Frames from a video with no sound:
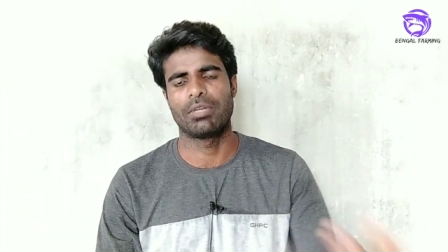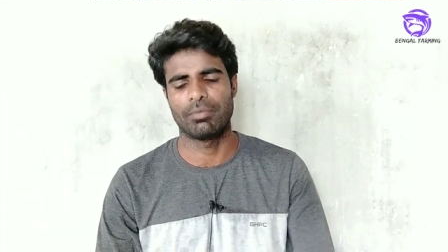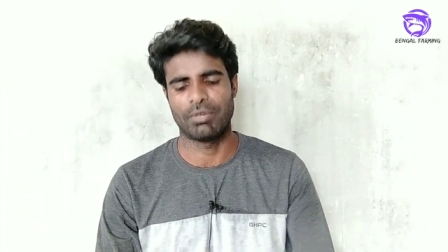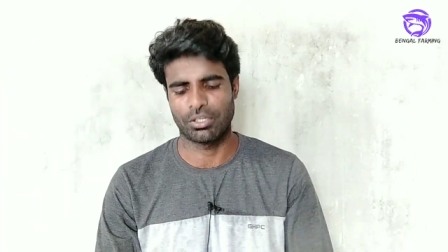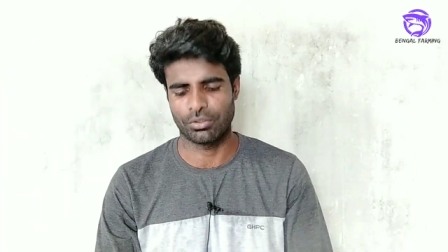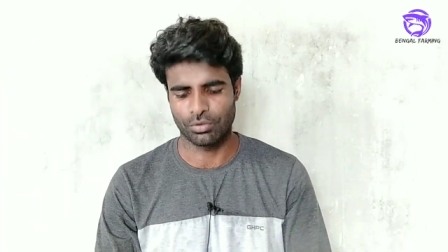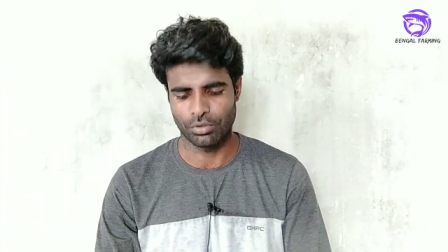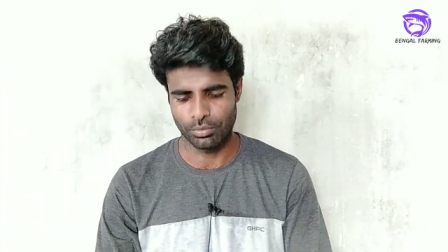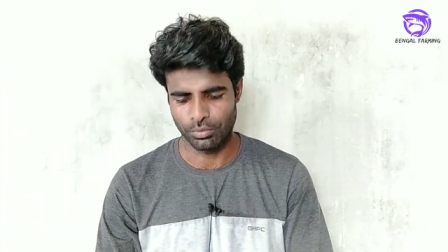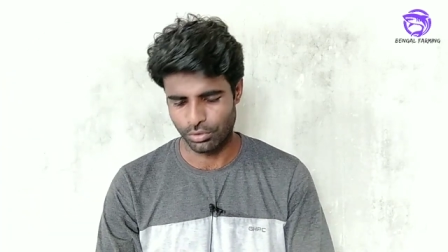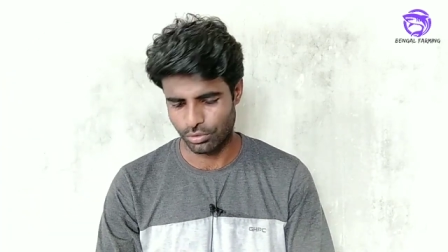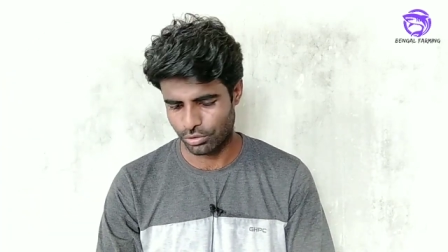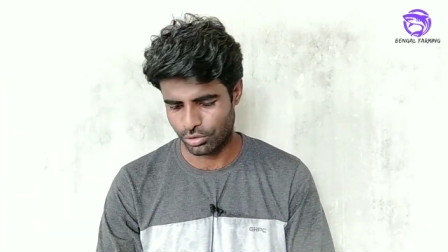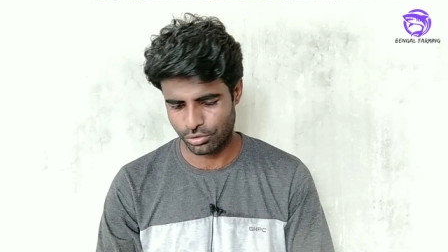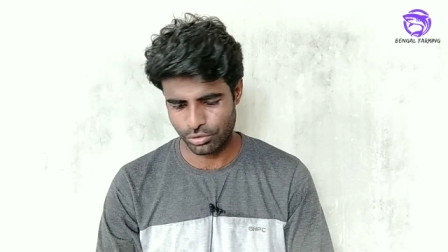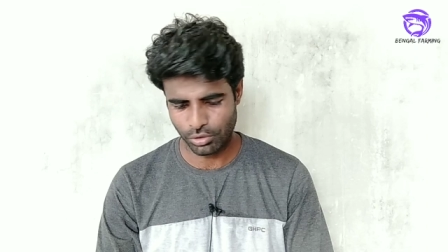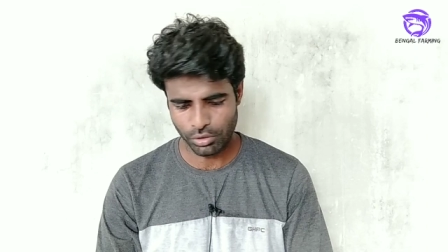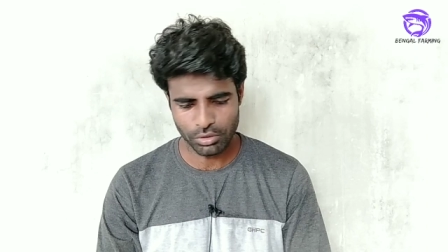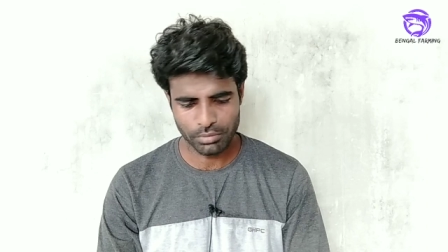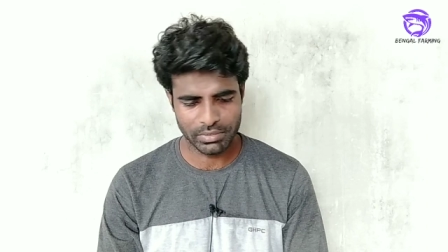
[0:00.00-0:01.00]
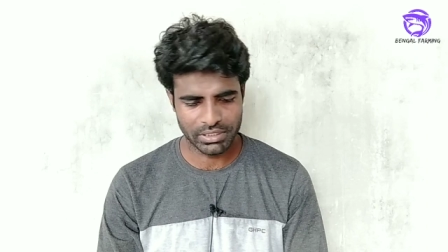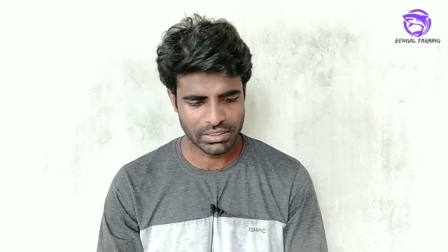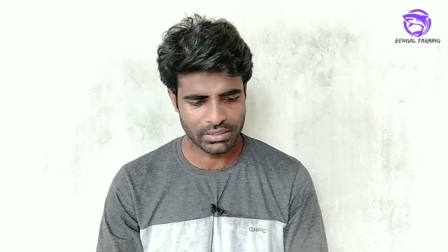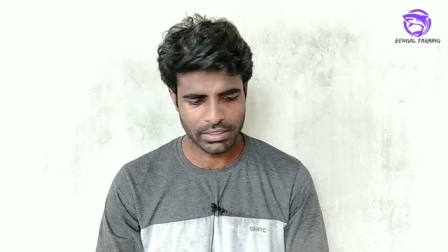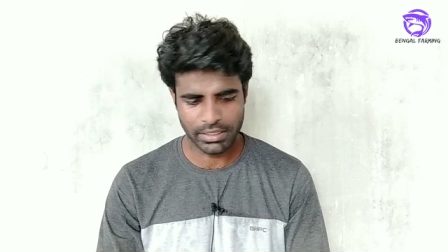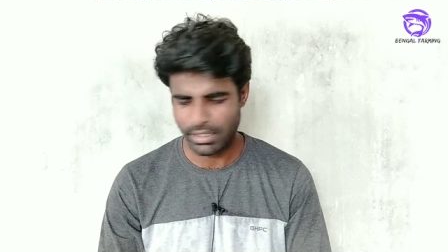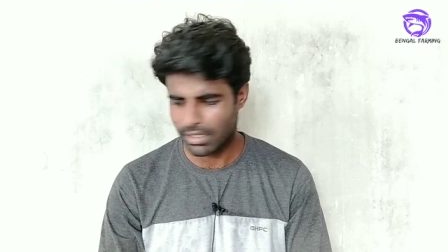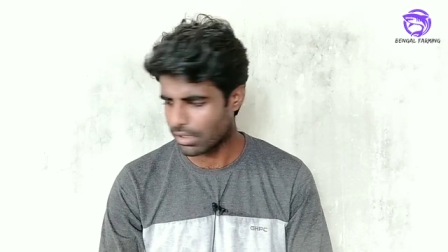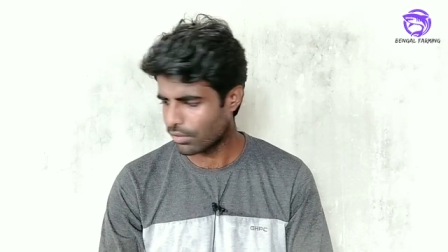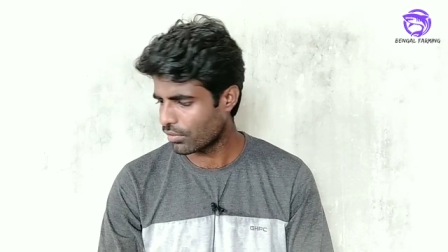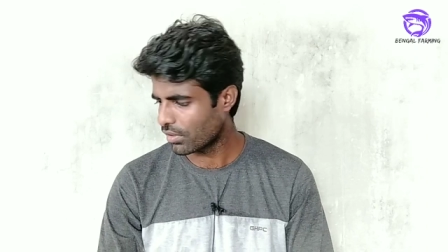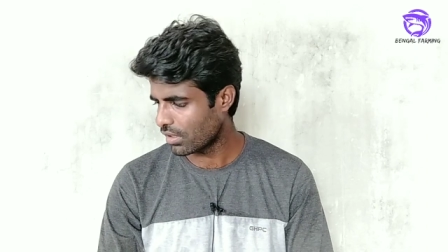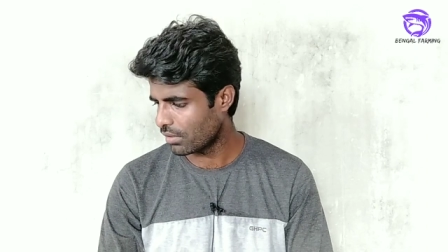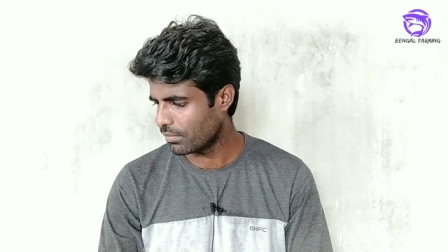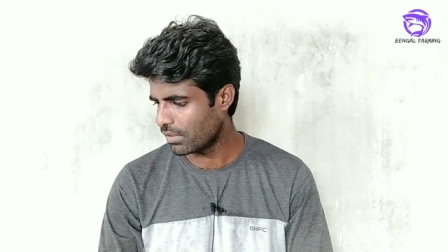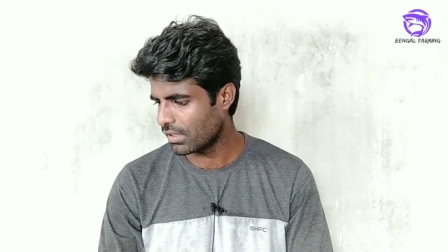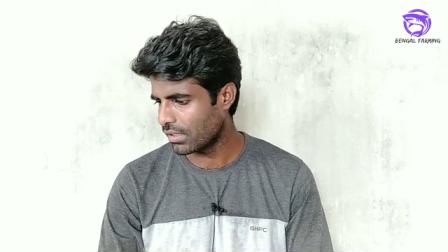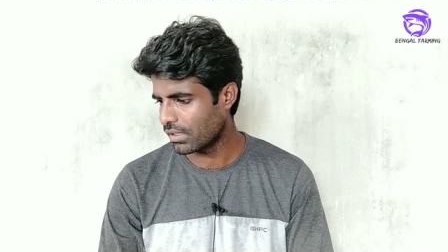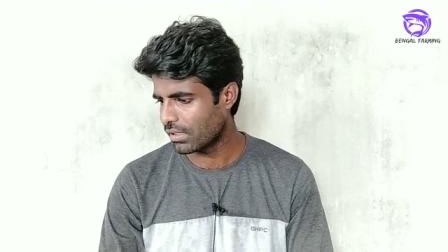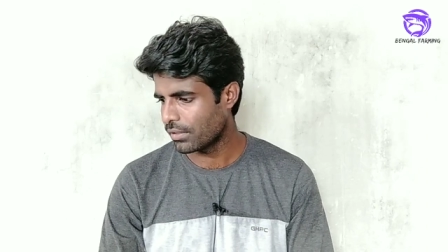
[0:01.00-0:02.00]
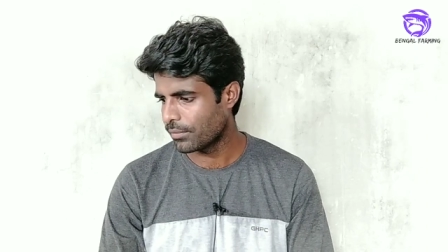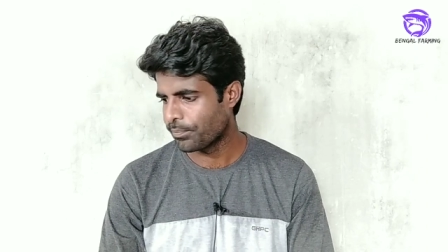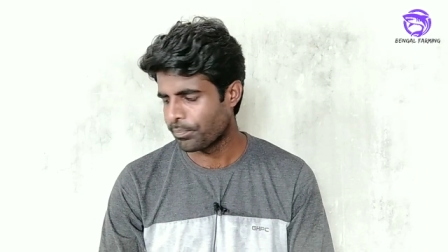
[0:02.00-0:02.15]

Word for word: ব্যবহার করব তো চলুন বেশি দেরি না করে আমি